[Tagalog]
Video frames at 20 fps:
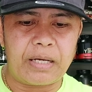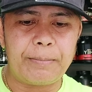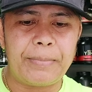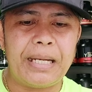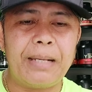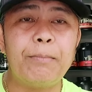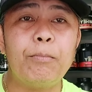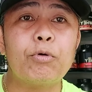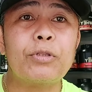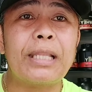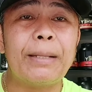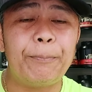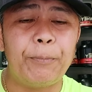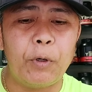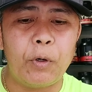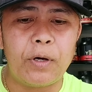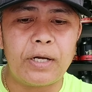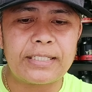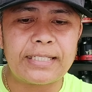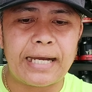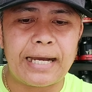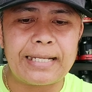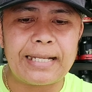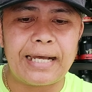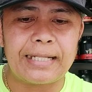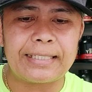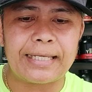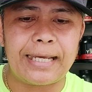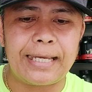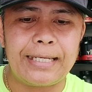malambot na po, at saka
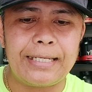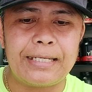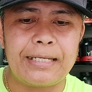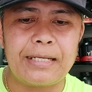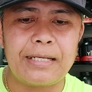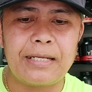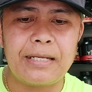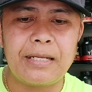natin